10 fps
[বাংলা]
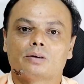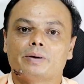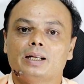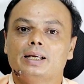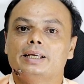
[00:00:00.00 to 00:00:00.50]

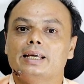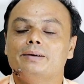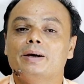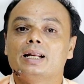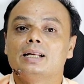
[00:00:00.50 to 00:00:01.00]
পারবেন
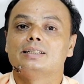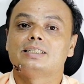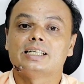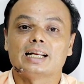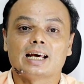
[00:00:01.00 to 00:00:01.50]
ইভেন
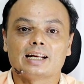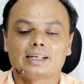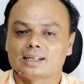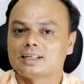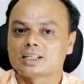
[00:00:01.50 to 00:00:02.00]

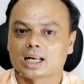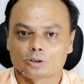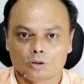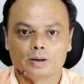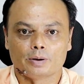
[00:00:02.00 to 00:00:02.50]
জেনারেটারের
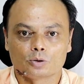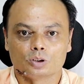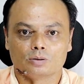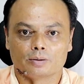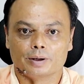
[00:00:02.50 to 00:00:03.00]
সাথেও ব্যবহার
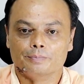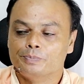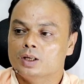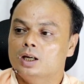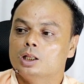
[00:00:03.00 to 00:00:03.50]
করতে পারবেন
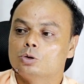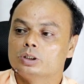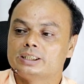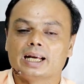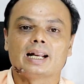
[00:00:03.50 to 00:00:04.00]
তো
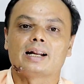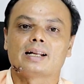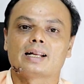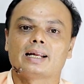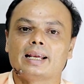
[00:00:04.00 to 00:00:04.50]

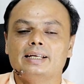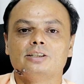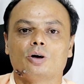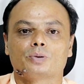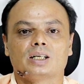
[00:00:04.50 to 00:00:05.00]
জেনারেটারের এই
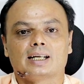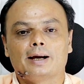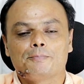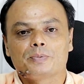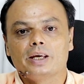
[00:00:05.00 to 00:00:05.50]
যে অপশানটা
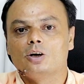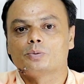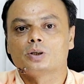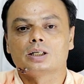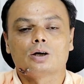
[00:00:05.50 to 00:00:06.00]
এই
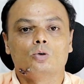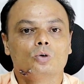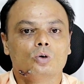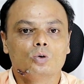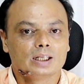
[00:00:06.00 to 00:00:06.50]
অপশানটা
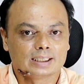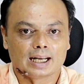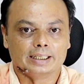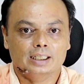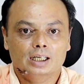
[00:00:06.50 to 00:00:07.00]
অন্যগুলোতে
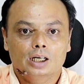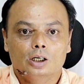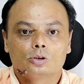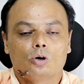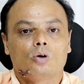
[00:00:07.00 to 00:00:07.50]
নাই
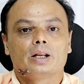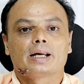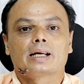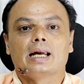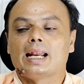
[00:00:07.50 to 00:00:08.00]
তো
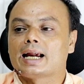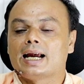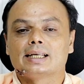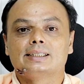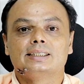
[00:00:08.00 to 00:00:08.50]
অনেক
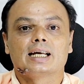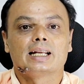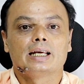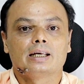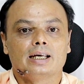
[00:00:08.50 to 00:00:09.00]
এলাকা আছে
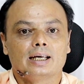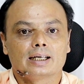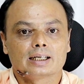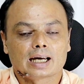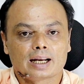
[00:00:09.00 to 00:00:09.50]
যেখানে
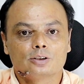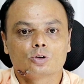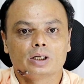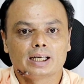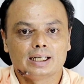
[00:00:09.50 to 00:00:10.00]
কারেন্ট
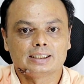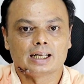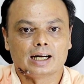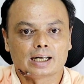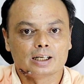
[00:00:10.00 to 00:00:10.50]
চলে গেলে
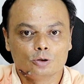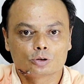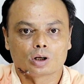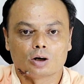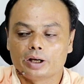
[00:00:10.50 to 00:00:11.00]
জেনারেটার
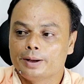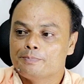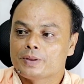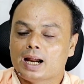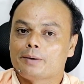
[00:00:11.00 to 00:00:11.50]
ইউজ করা হয়
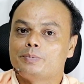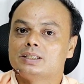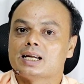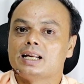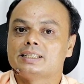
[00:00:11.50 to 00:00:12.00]
আপনি
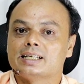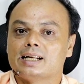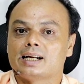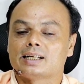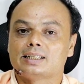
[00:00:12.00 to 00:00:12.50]
চাইলে
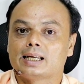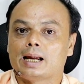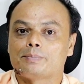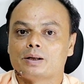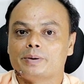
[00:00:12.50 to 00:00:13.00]
জেনারেটার থেকে
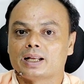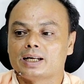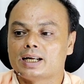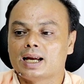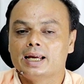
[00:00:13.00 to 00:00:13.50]
আপনার
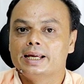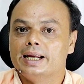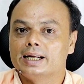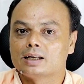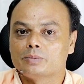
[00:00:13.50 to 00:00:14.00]
ব্যাটারিটা
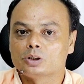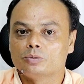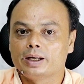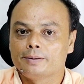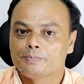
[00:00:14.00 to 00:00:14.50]
এটার
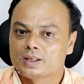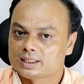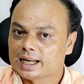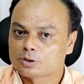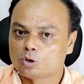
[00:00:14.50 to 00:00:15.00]
মাধ্যমে
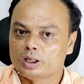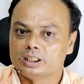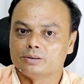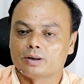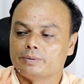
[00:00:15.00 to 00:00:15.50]
সেট করে
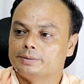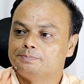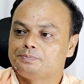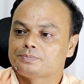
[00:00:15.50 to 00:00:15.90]
নিতে পারবেন